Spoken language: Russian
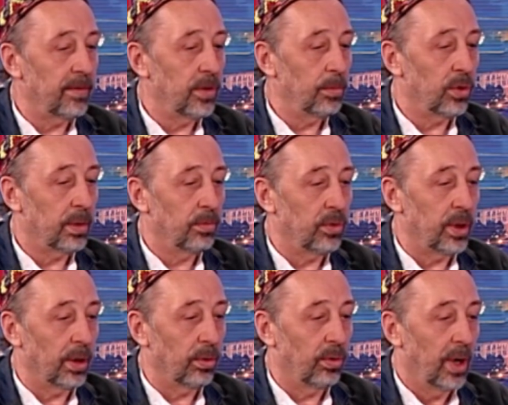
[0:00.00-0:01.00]
всему этому
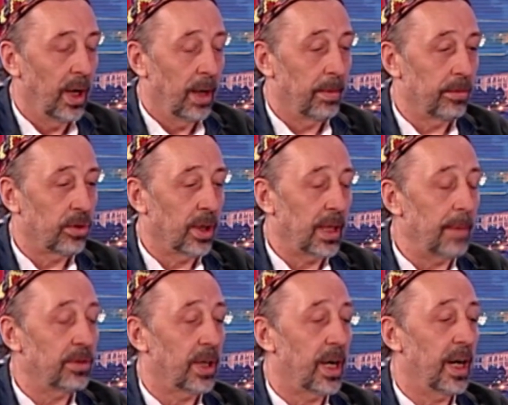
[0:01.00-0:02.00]
делу. Потому что
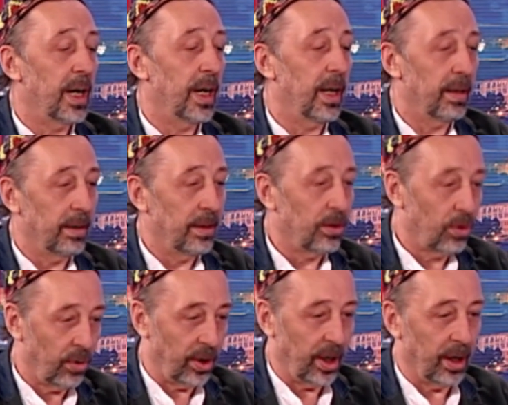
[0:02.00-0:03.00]
там же какая
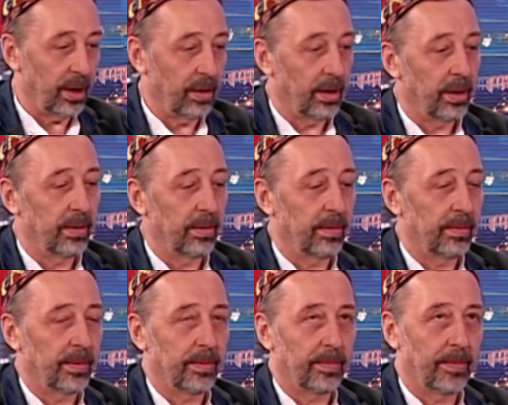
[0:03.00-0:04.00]
история история. Э,
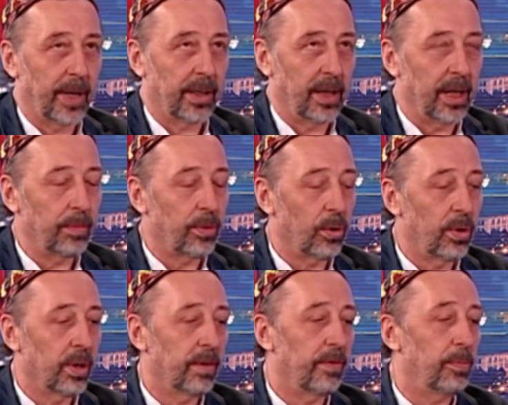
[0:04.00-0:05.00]
э, Адриан
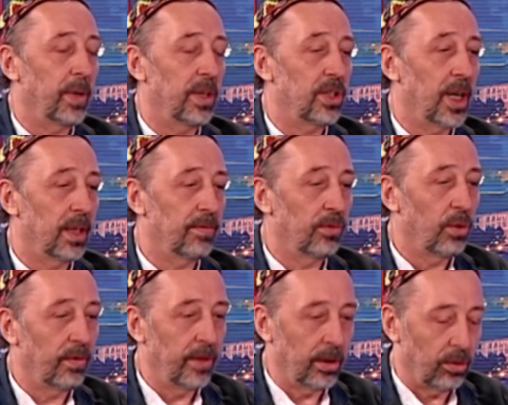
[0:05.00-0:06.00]
Прохоров переезжает в
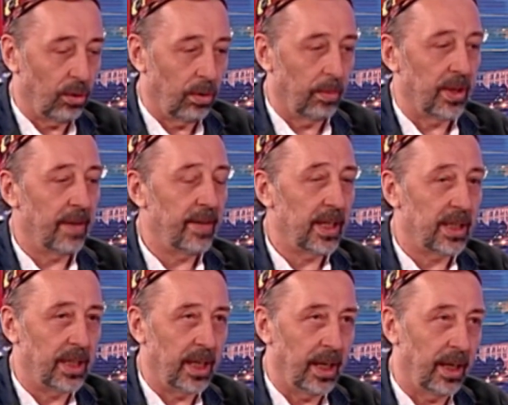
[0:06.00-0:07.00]
новый дом,
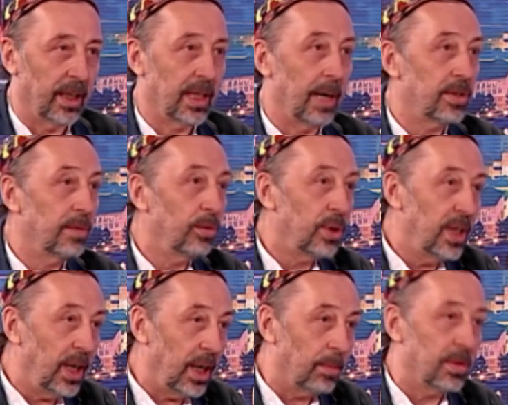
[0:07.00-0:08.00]
новоселье, там живут
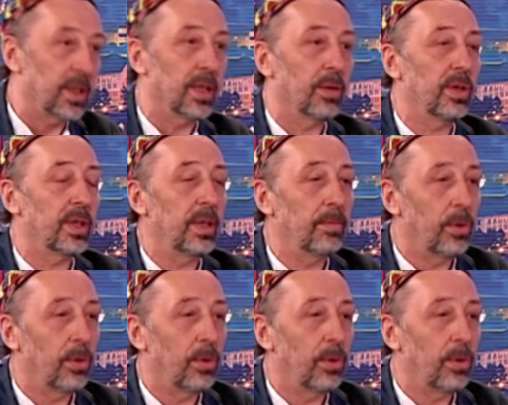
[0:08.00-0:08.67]
немцы, он к ним